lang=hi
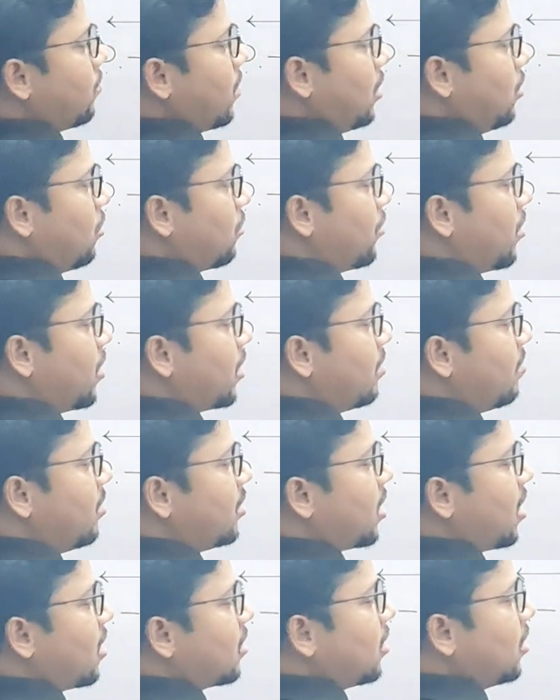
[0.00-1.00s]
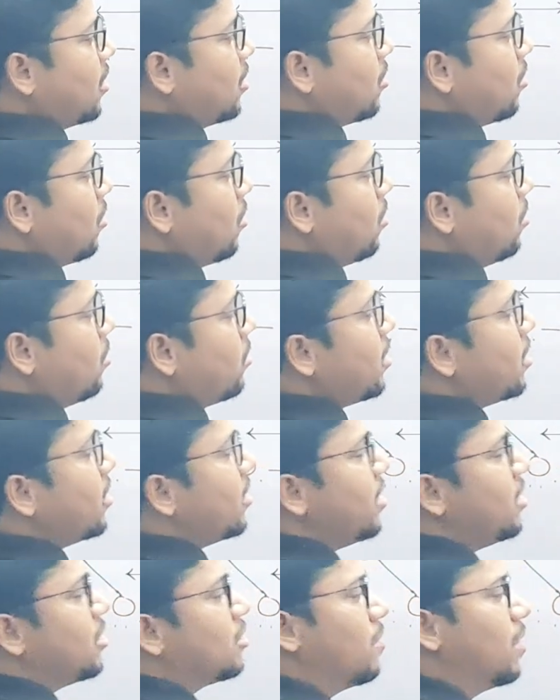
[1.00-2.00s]
इस वाले ऑक्सीजन के भी साथ है और
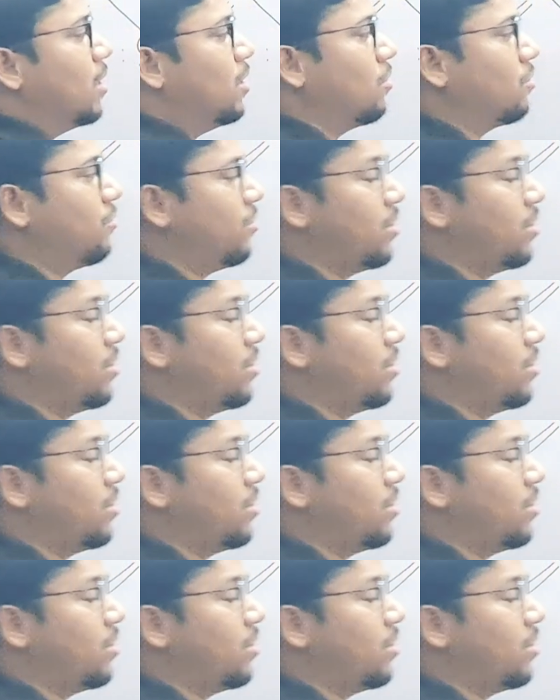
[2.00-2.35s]
इस वाले